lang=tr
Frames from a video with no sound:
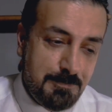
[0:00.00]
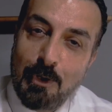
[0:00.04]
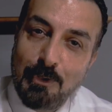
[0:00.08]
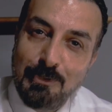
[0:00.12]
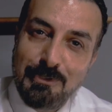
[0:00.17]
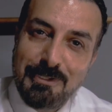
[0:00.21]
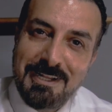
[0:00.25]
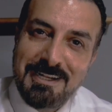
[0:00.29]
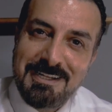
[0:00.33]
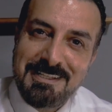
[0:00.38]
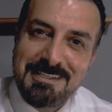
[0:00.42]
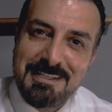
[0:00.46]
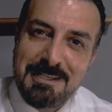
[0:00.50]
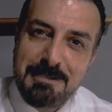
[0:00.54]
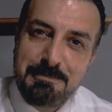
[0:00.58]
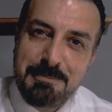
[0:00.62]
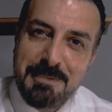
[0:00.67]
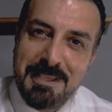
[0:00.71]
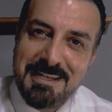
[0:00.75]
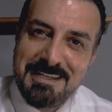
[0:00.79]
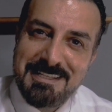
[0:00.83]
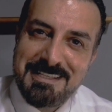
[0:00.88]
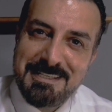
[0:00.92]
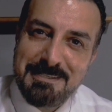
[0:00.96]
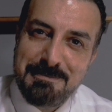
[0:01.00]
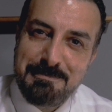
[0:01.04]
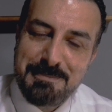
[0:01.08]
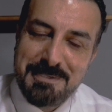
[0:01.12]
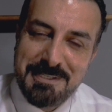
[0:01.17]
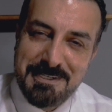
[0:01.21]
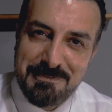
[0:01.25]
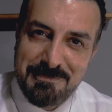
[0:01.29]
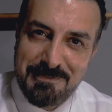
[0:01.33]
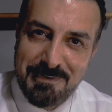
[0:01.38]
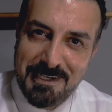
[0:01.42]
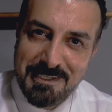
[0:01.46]
Onlara da belki
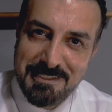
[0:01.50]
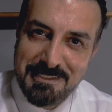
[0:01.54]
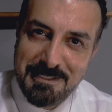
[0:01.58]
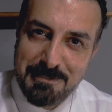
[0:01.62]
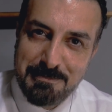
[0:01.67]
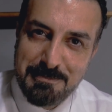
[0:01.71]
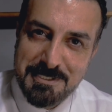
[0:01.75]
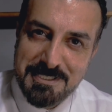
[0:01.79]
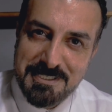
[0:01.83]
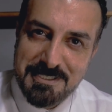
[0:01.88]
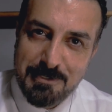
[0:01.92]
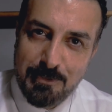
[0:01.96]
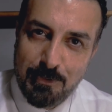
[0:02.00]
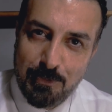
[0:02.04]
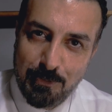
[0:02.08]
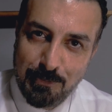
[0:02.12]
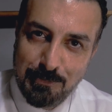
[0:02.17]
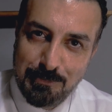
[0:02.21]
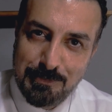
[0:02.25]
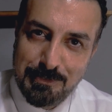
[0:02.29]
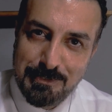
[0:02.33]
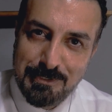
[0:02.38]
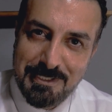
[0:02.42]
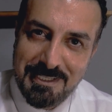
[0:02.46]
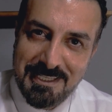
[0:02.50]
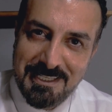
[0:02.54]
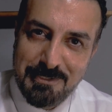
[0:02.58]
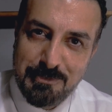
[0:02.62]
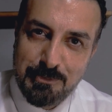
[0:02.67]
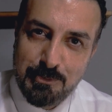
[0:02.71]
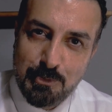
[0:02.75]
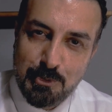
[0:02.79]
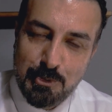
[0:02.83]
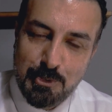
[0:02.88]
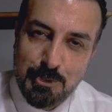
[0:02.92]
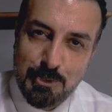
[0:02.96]
bir faydamız olur
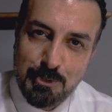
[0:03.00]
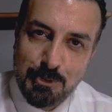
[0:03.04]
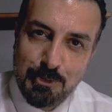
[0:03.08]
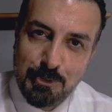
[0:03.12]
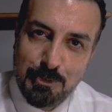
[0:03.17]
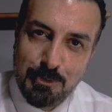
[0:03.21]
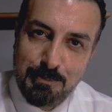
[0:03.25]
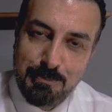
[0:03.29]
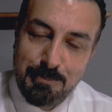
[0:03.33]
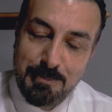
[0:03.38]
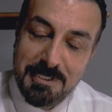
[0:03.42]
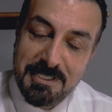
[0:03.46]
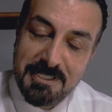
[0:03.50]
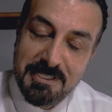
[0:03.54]
diye düşündüm.